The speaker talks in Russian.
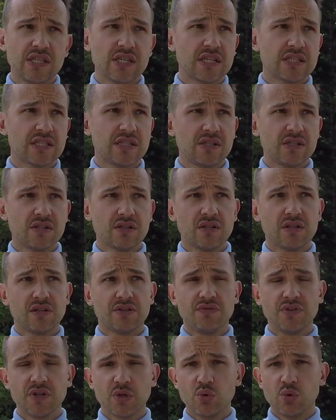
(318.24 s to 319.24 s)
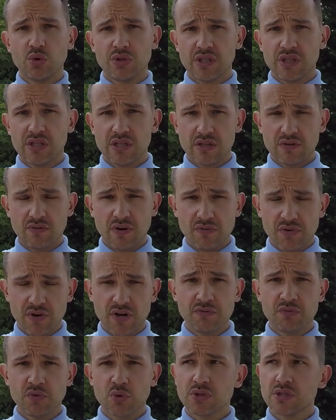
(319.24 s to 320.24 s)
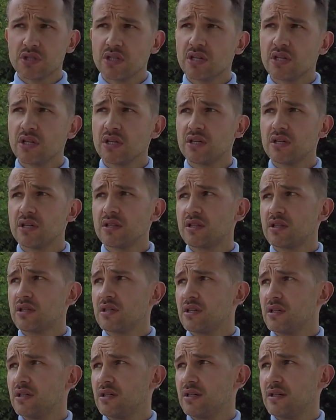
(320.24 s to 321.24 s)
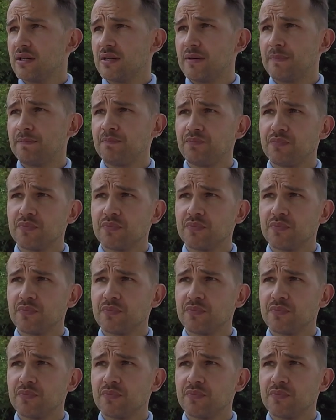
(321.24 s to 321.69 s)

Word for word: я сделал две гонки во Франкфурте. Это э,